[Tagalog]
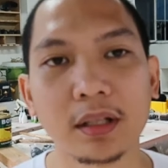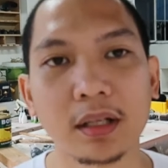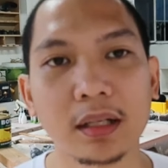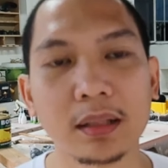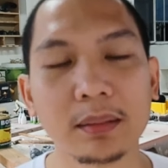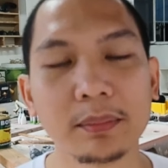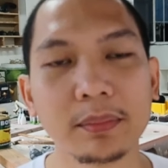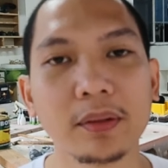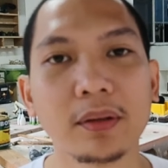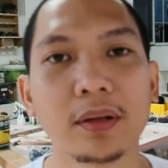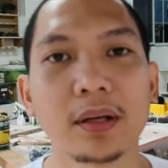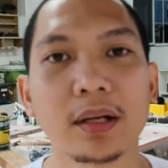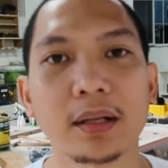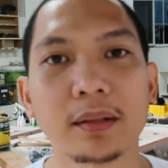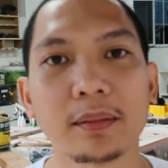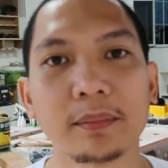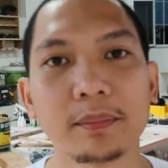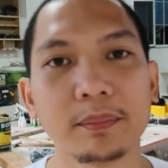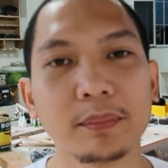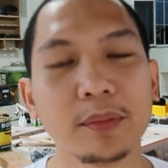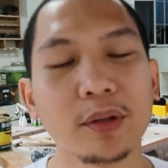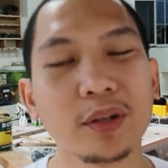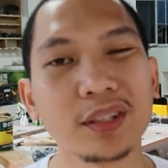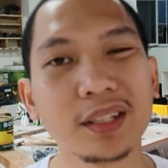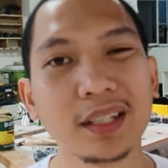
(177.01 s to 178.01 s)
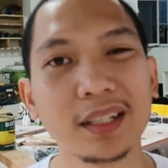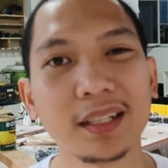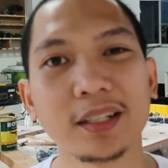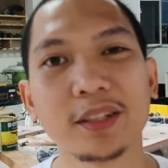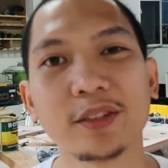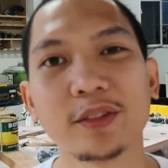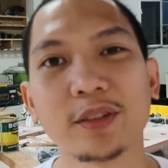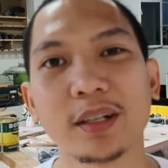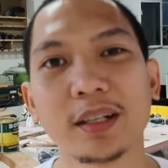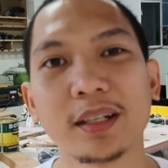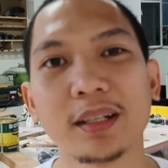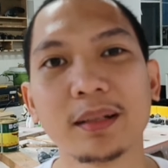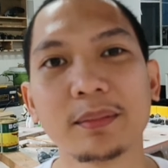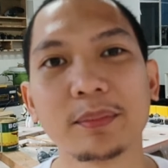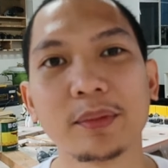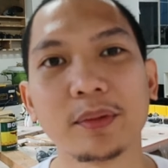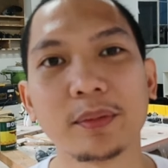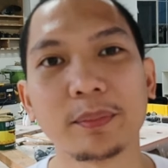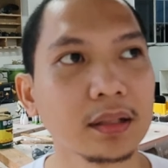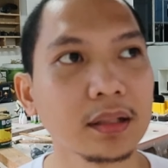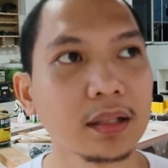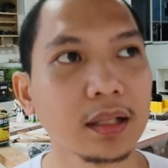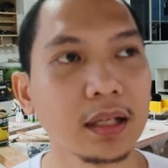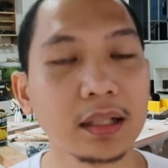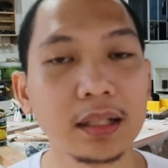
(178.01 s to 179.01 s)
Alimbawa, model lang yung alam mo,
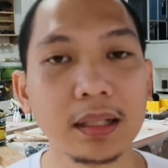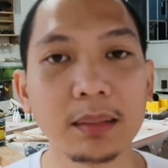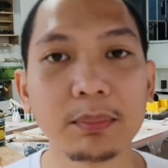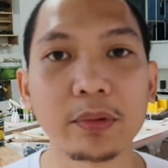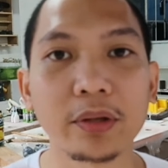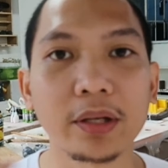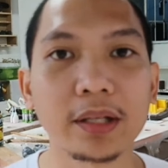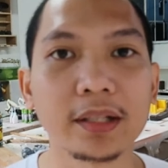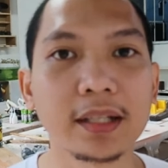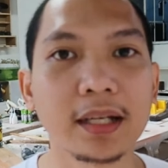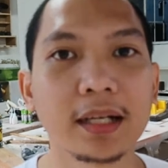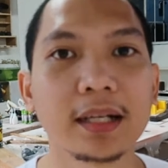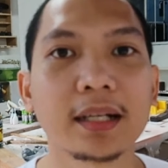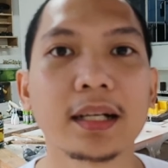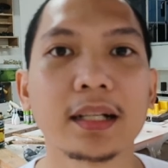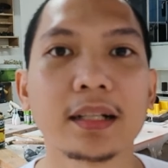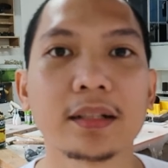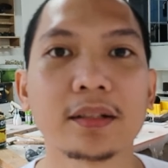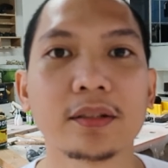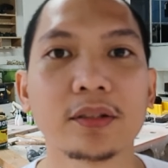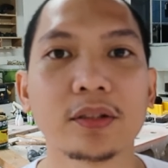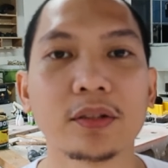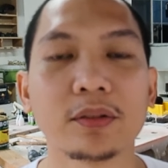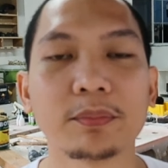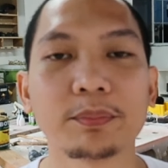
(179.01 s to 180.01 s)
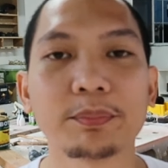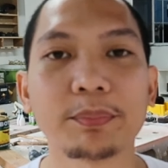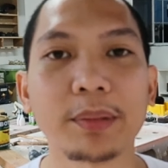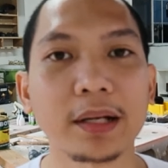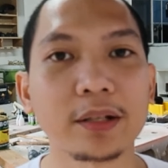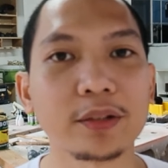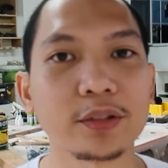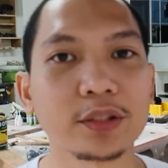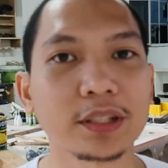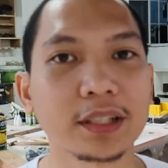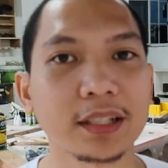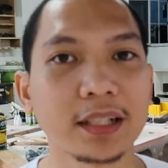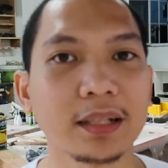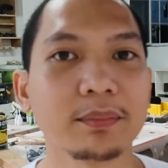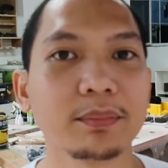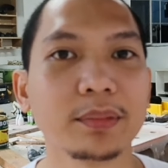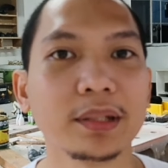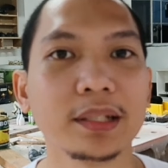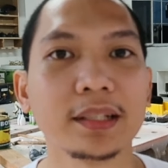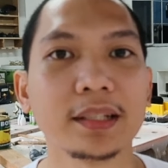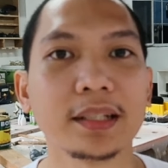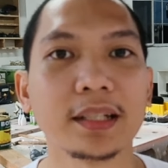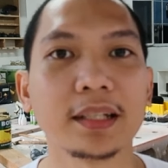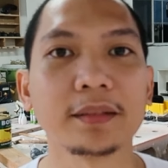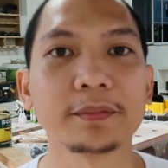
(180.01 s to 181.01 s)
hindi mo inaral kung paano siya
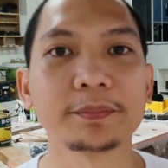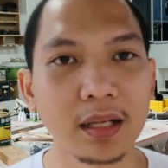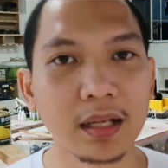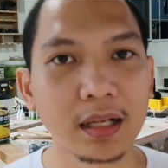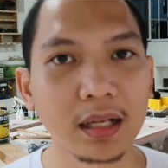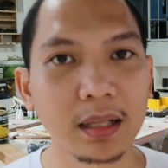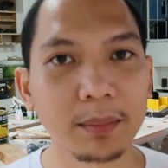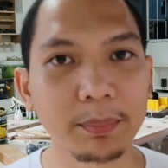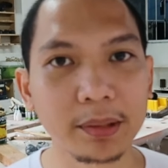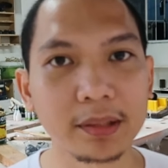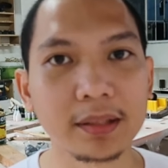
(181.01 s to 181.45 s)
gamitin. Kapag